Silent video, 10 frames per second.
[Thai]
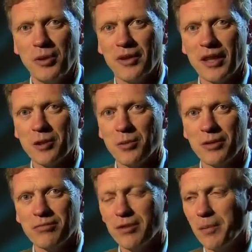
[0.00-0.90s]
อันที่จริง
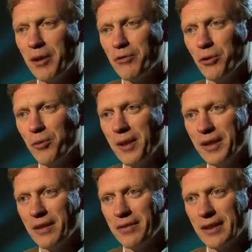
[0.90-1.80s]
แล้วมีหลายคน
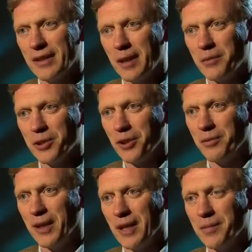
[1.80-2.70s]
ที่ผมเก็บไปนอนฝั
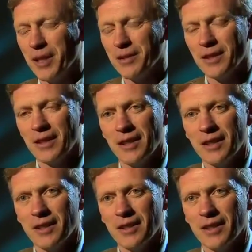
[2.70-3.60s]
นถึงทุกคืน
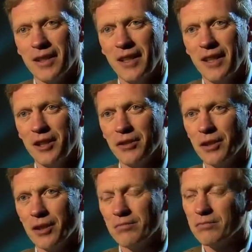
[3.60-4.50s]
มี
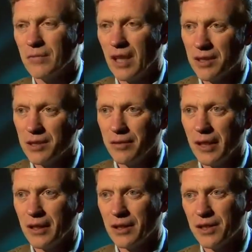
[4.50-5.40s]
ทั้งปลื้มจิ
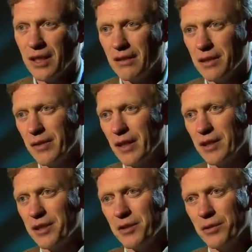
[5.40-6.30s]
ตนุสราอ
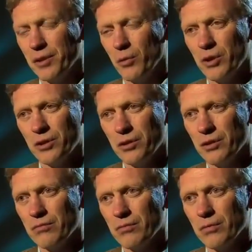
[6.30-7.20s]
อนอุมาวิลา
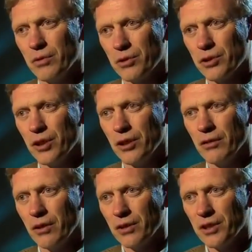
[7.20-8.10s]
วันรวม
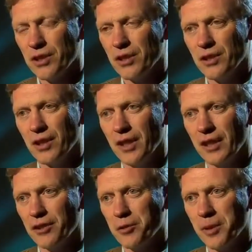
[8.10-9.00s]
ทั้งอีกหลายๆคน
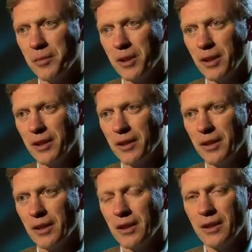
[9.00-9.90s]
ที่ผมไม่ได้เอ่ย
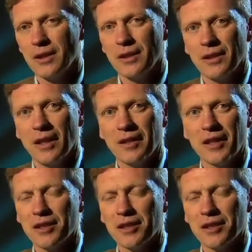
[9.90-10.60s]
ผ